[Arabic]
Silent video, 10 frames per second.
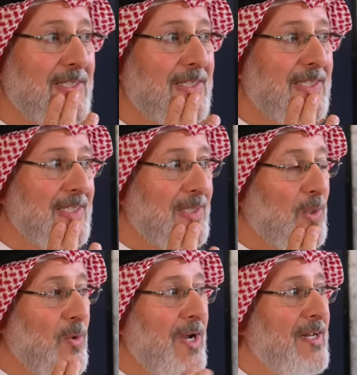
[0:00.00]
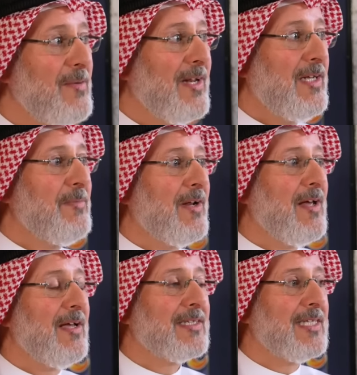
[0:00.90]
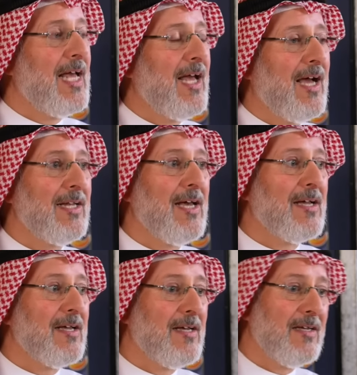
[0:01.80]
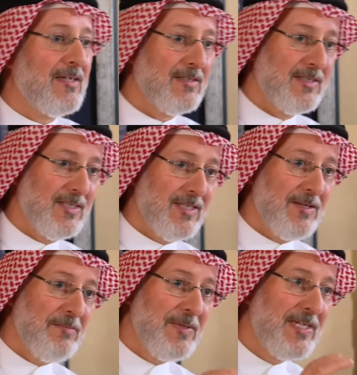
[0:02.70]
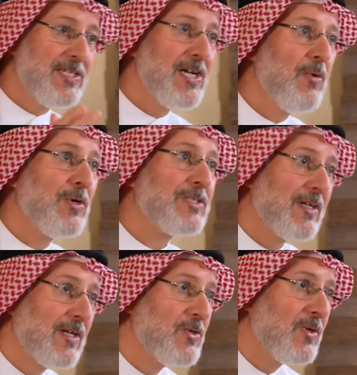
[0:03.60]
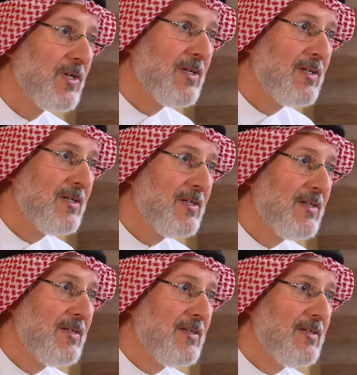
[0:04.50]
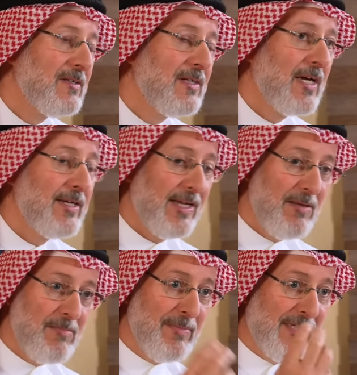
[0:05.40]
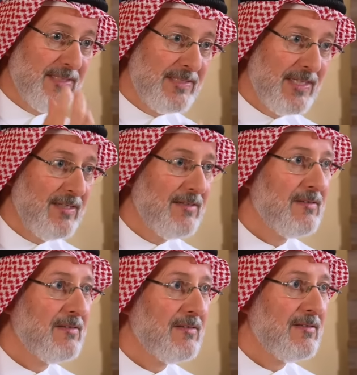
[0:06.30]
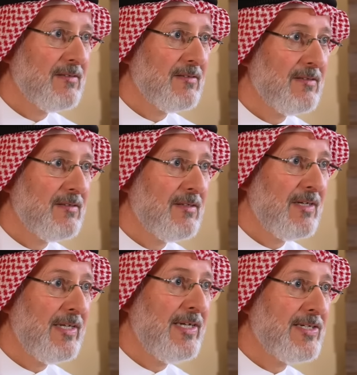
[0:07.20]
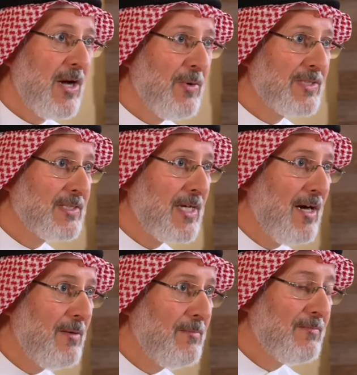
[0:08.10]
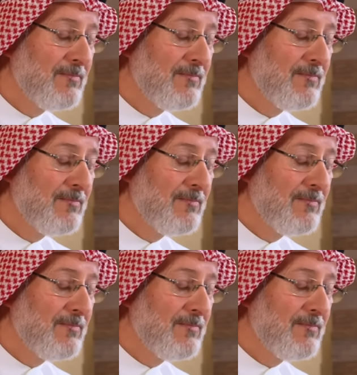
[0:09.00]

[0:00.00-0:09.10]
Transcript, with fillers: آه، واغلب هالعبارات لها علاقه بشهوه الرجل يعني اما معدته اللي هي شهوه الطعام